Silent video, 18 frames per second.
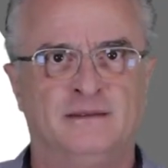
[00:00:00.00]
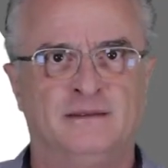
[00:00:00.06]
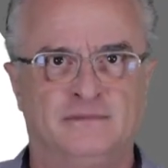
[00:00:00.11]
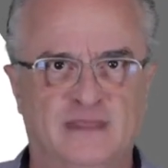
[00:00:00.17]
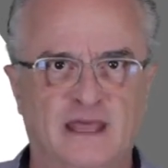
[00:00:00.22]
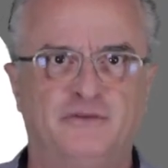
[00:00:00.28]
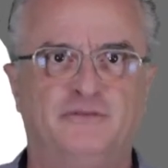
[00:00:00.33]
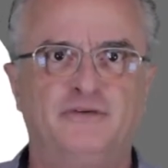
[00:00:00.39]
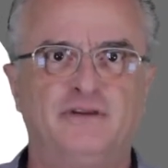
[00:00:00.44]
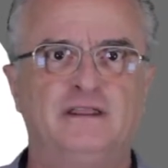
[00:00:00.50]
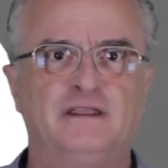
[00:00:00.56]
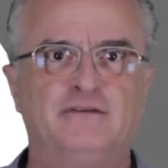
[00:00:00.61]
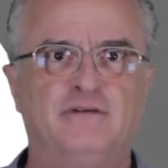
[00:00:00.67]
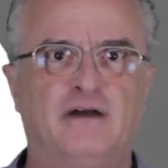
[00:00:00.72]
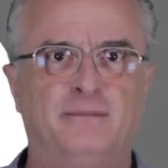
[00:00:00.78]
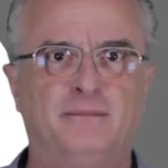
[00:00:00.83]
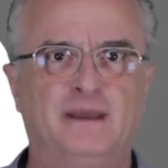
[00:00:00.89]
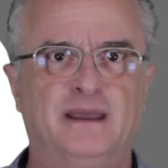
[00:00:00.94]

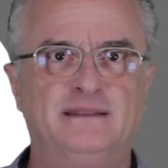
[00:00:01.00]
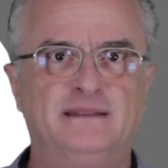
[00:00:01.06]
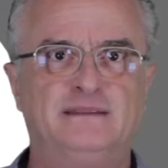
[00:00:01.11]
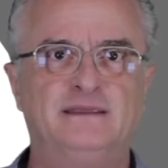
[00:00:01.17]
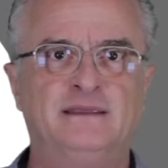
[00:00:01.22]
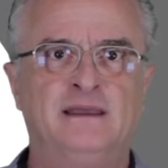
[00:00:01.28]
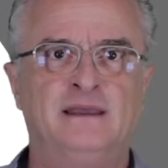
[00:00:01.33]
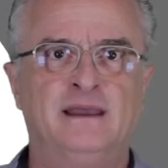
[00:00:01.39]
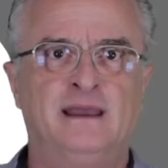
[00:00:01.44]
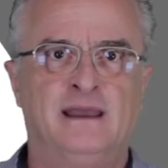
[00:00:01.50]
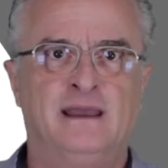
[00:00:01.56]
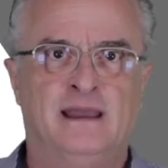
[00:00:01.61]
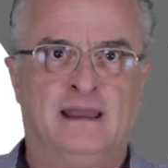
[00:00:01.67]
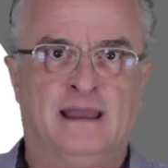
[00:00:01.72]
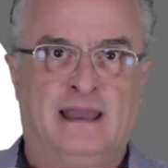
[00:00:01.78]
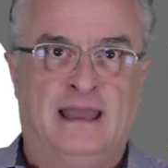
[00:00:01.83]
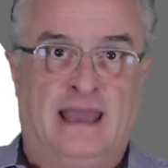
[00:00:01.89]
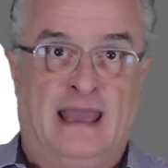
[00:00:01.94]
Definitivamente,
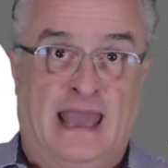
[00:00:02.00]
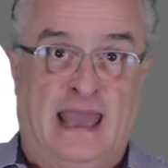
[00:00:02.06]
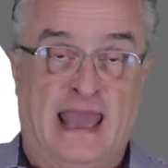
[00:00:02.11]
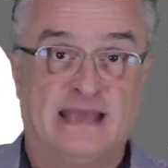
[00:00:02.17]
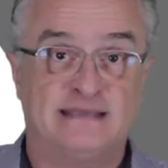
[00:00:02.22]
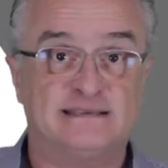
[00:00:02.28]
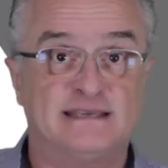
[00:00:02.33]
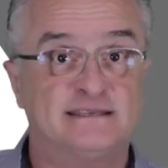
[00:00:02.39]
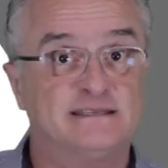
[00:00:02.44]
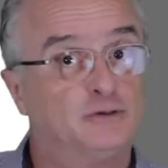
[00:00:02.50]
essa